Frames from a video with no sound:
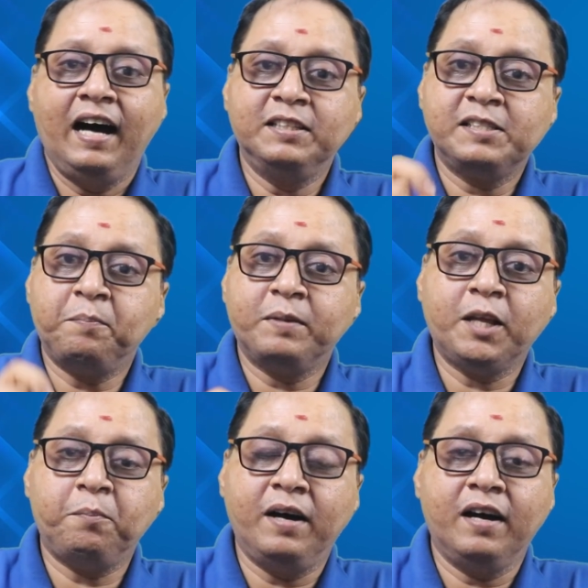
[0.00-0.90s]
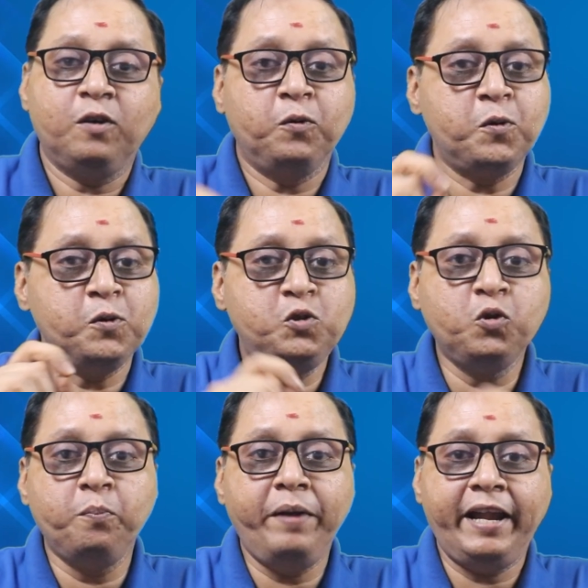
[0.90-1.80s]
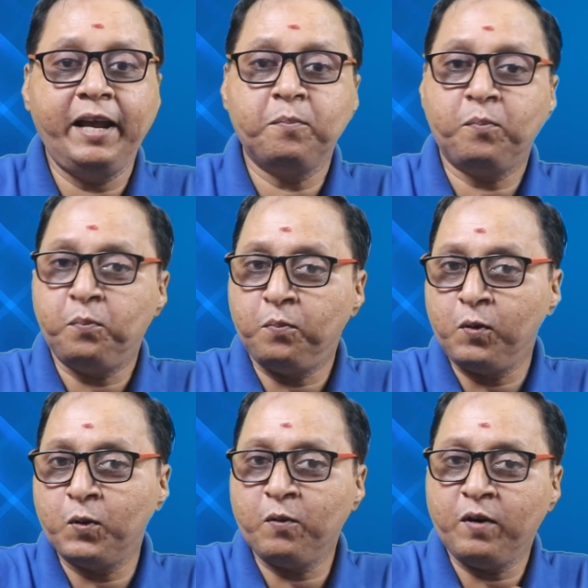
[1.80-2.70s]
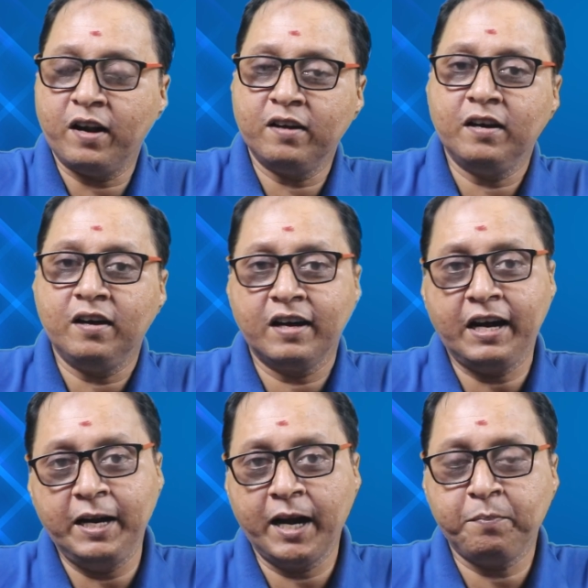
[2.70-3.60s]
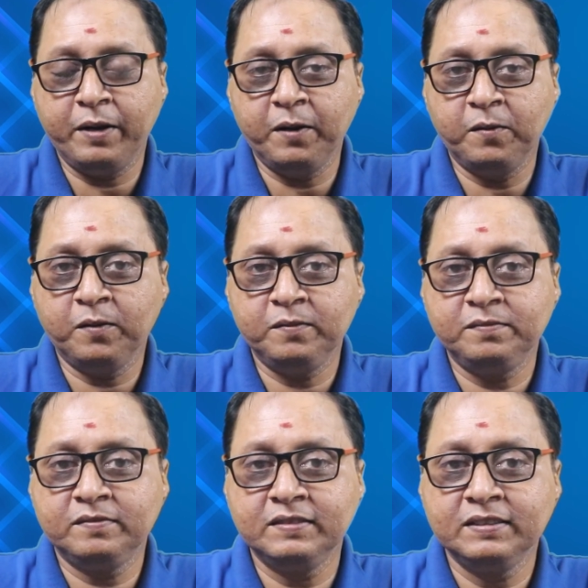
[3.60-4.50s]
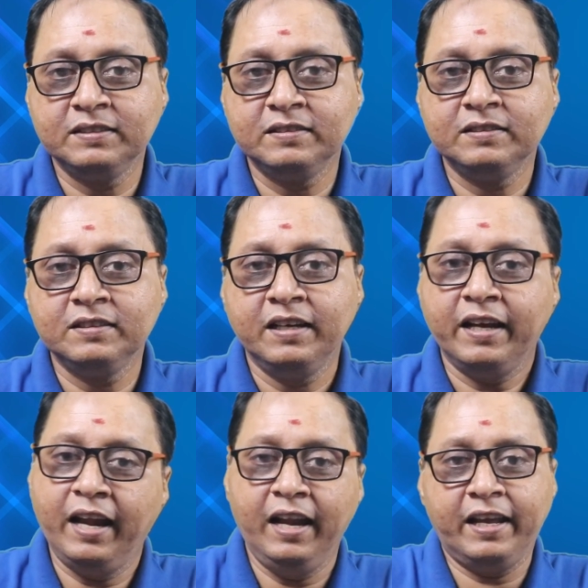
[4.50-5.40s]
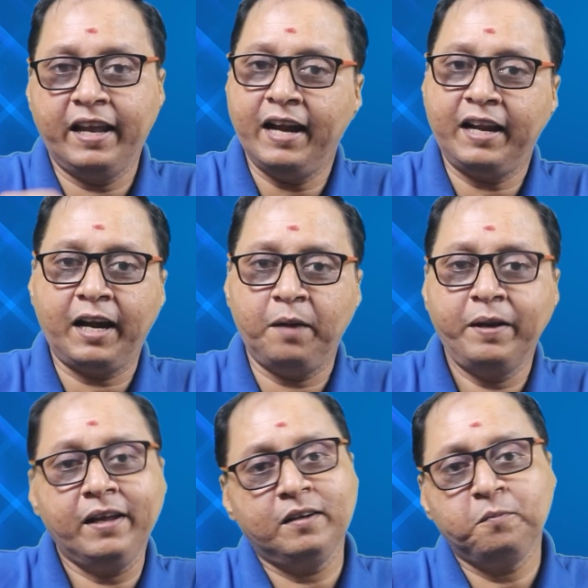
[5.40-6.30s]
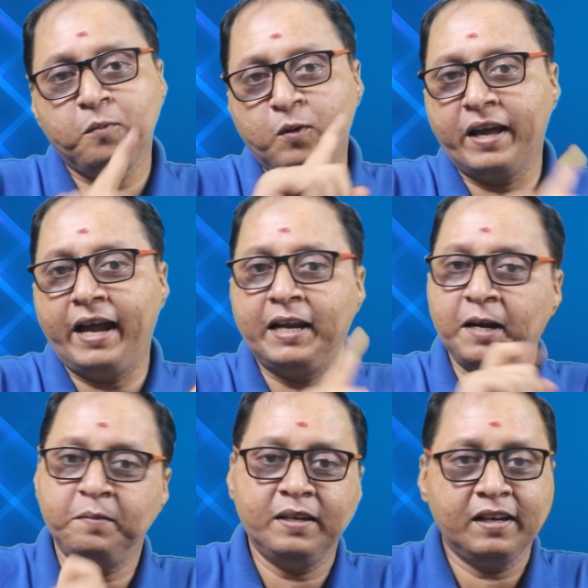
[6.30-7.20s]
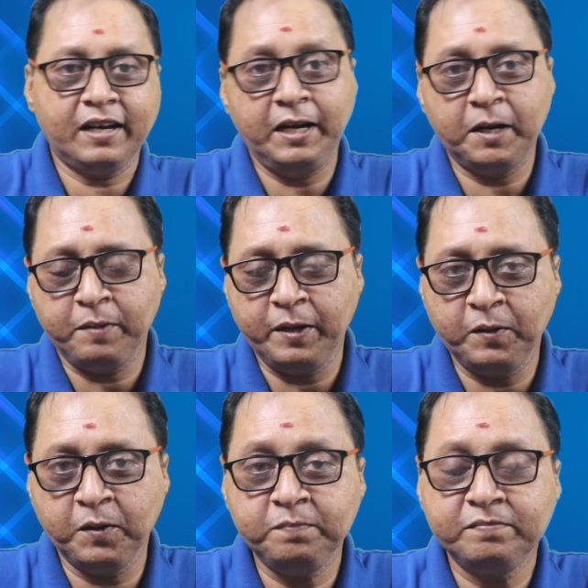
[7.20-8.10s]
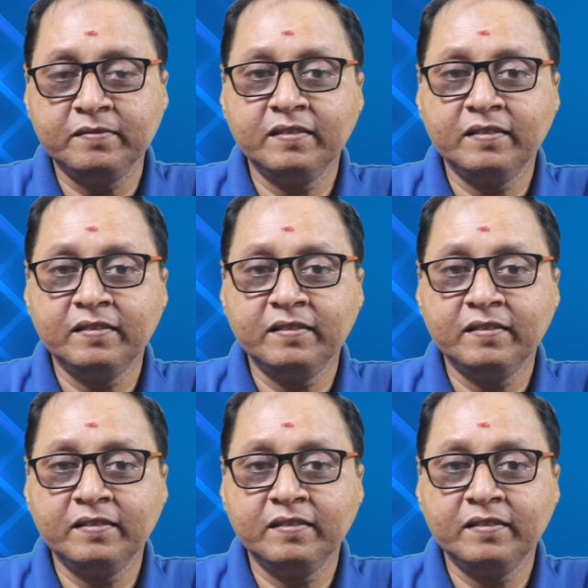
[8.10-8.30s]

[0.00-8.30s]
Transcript: அது சம்மந்தமாக ஒரு ஜூம் மீட்டிங் போன வாரம் கண்டக்ட் பண்ணியிருந்தோம் இன்றைக்கி ஞாயிற்றுக்கிழமை போன ஞாயிற்றுக்கிழமை கண்டக்ட் பண்ணியிருந்தோம்